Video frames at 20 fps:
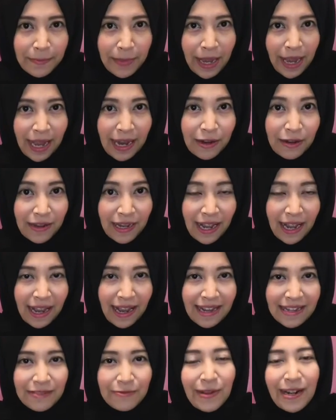Halo
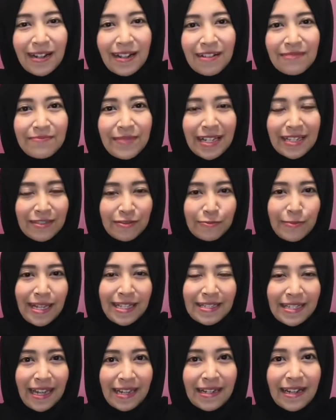guys, welcome back to my
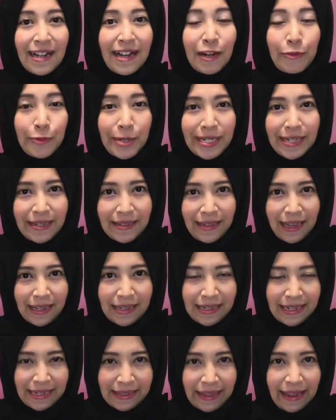channel Widi
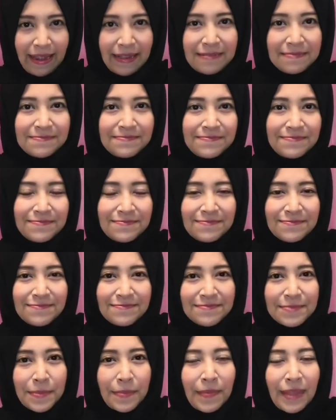Sasmita
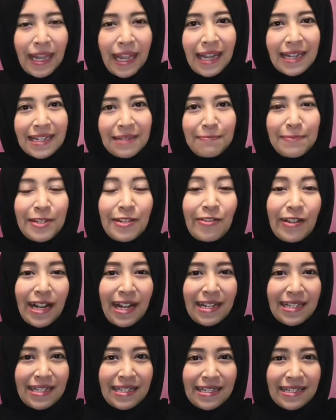Di video
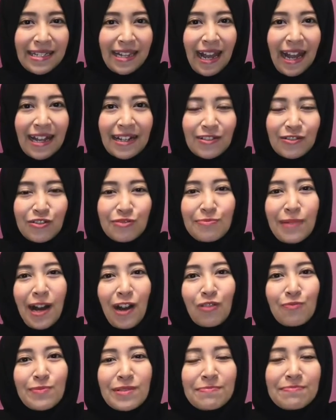kali ini aku
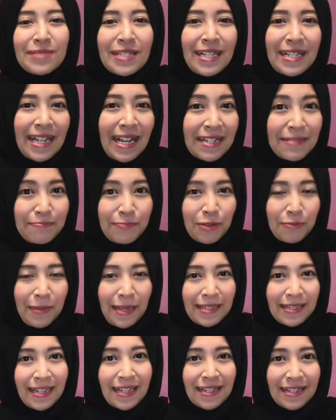mau memberikan
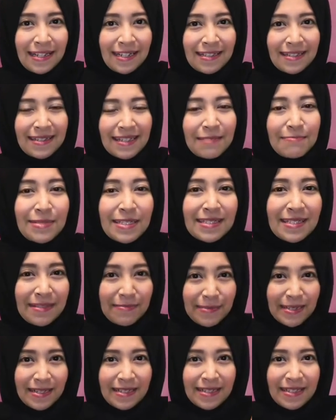informasi ke
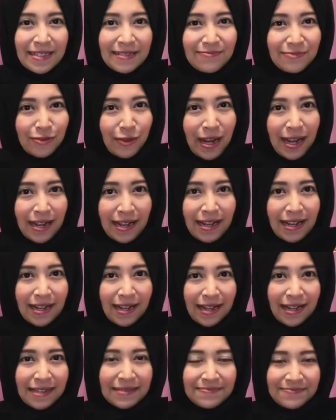teman-teman semua
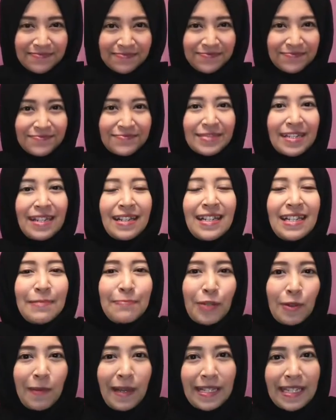
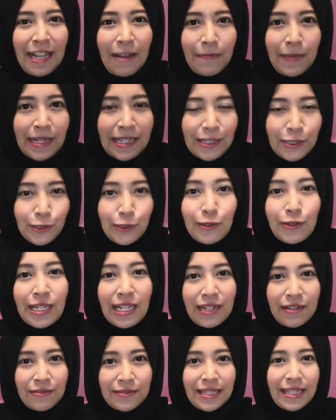Informasi apa itu?
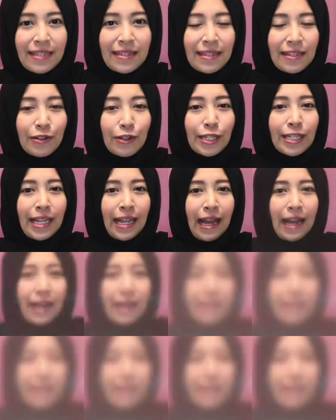Ikutin terus ya